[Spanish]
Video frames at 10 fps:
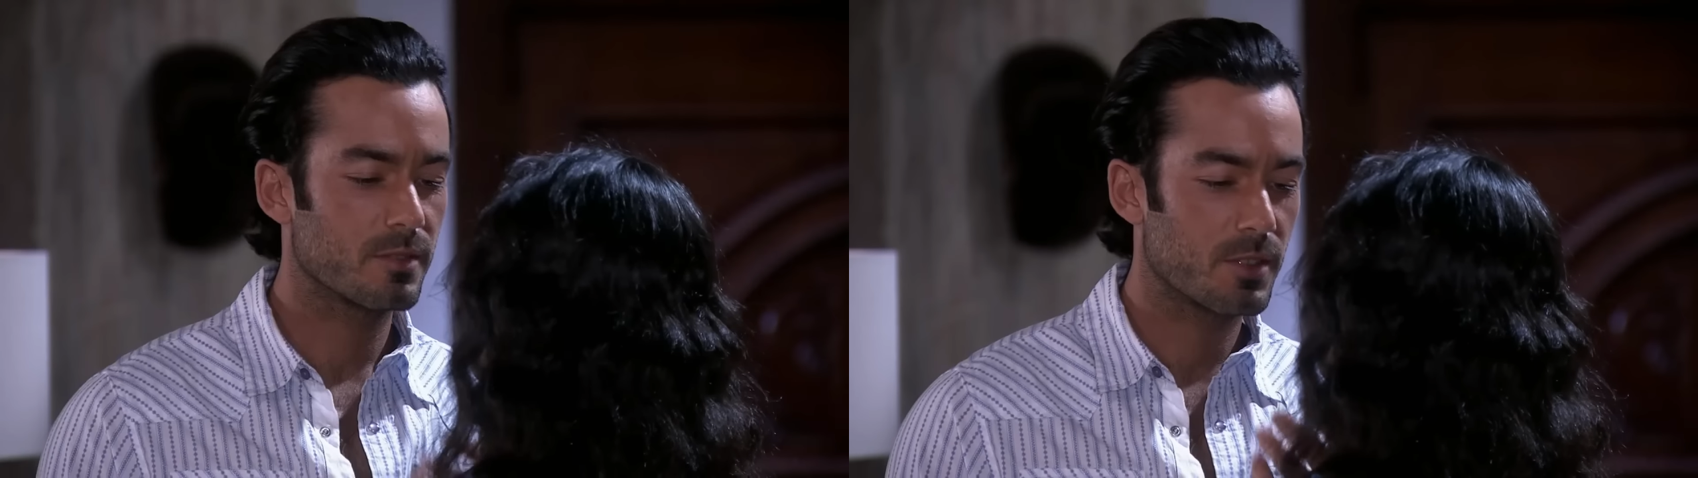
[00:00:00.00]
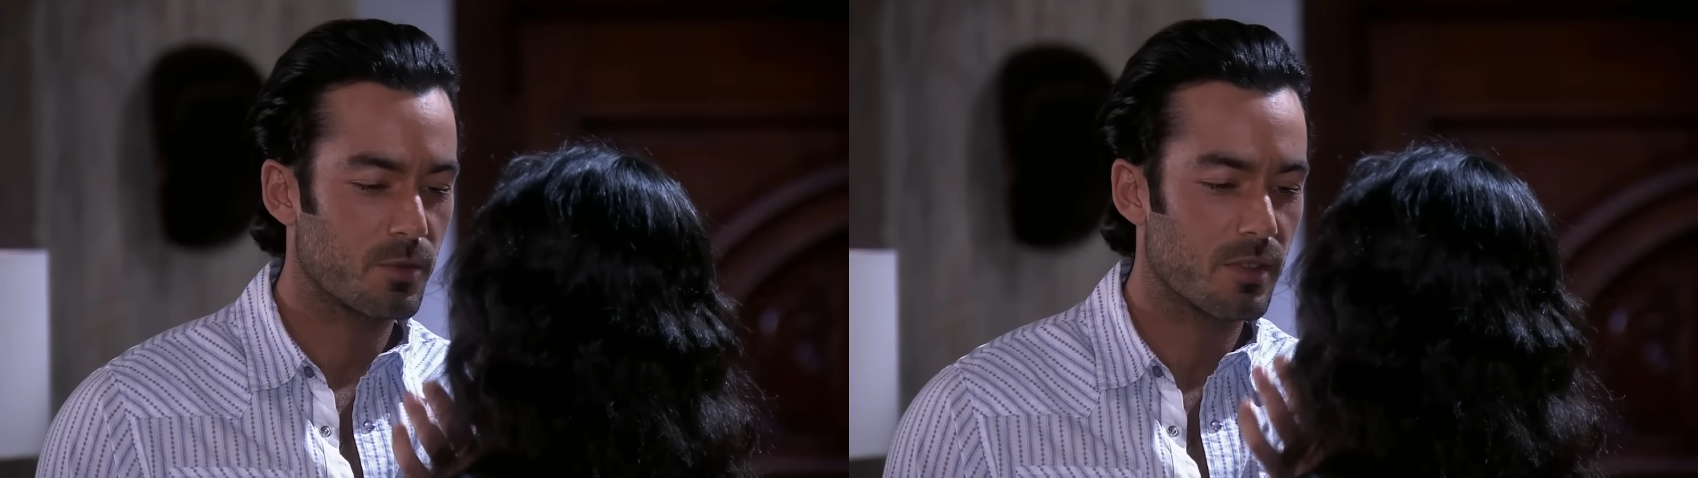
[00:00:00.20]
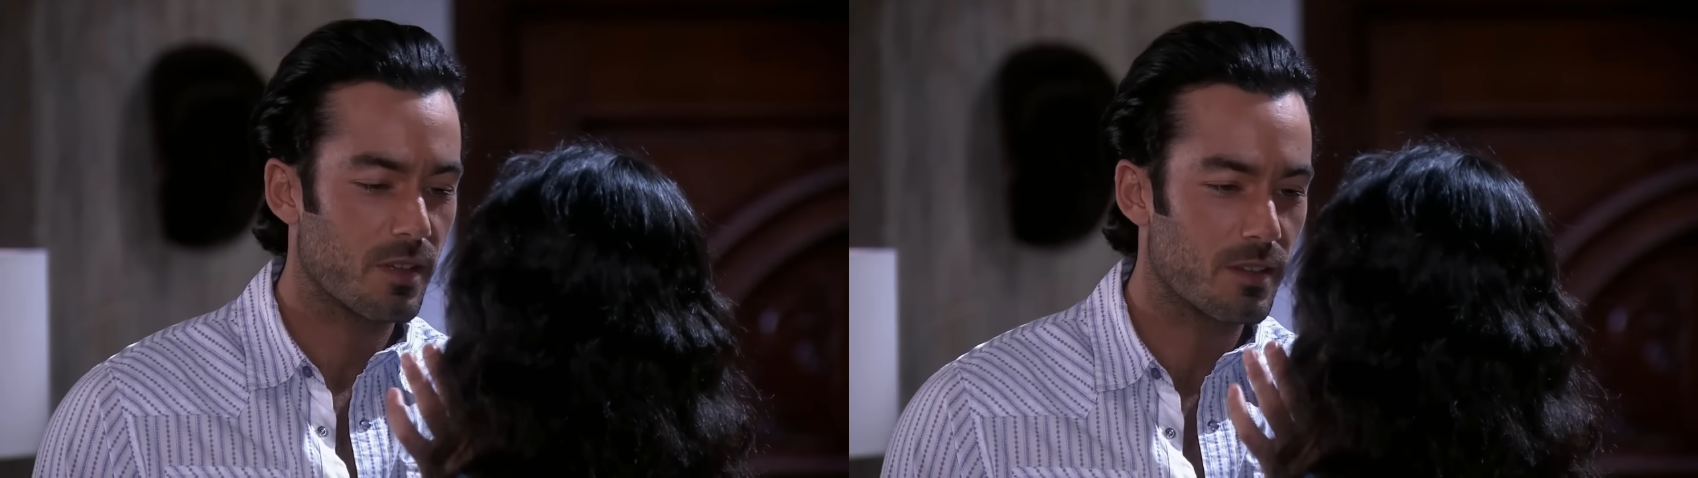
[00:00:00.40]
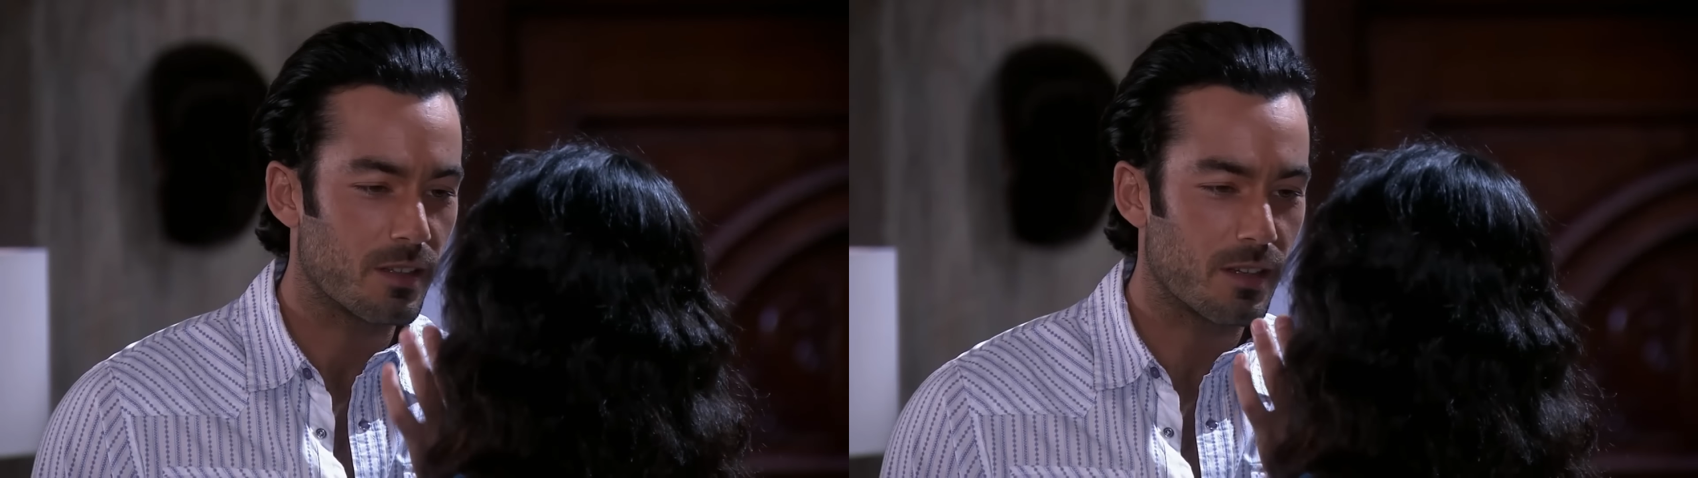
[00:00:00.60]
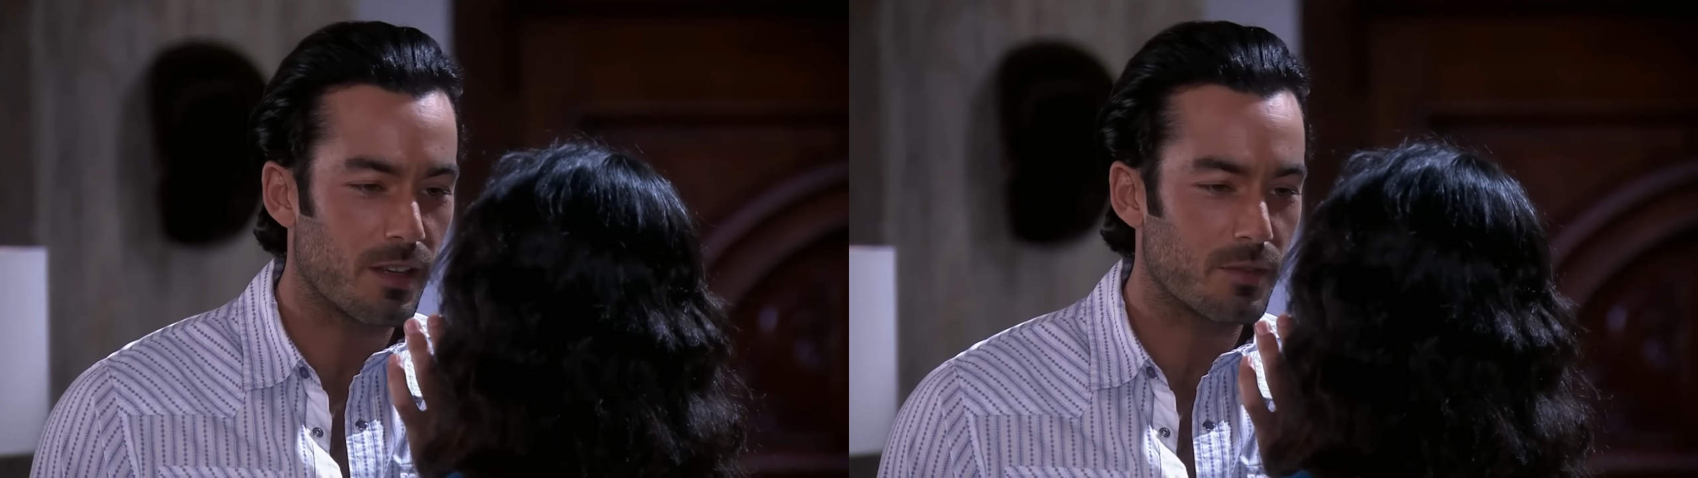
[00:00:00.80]
Tú vas a
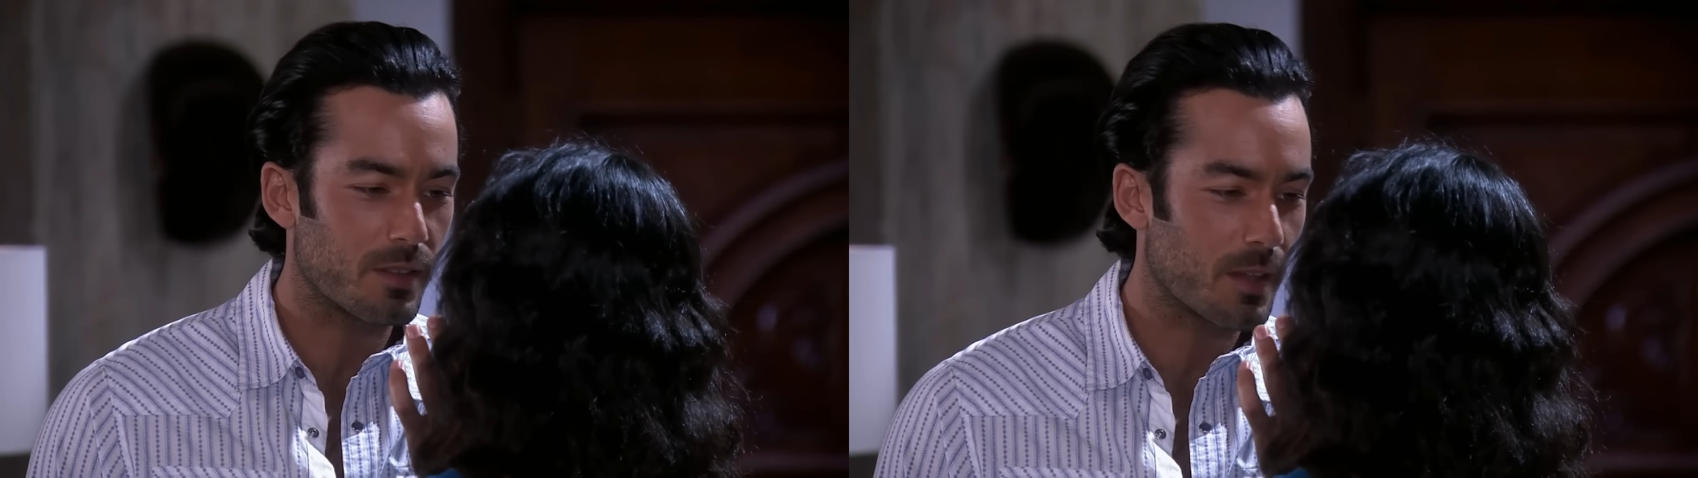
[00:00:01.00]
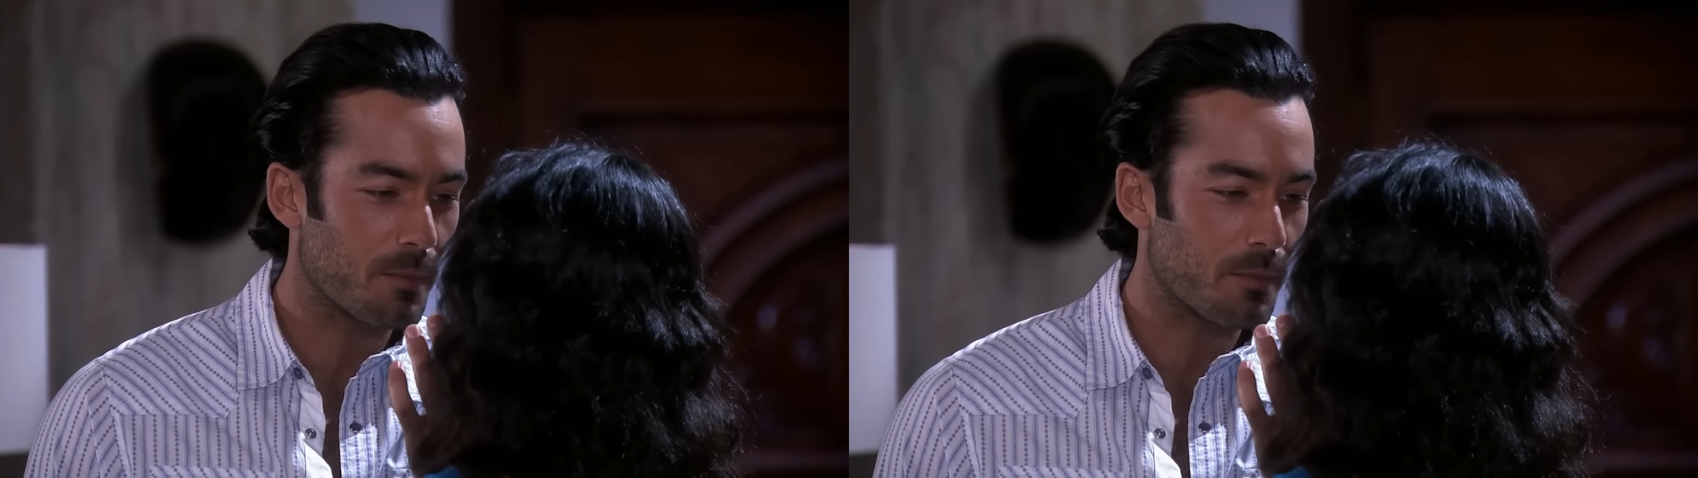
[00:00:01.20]
tener la fiesta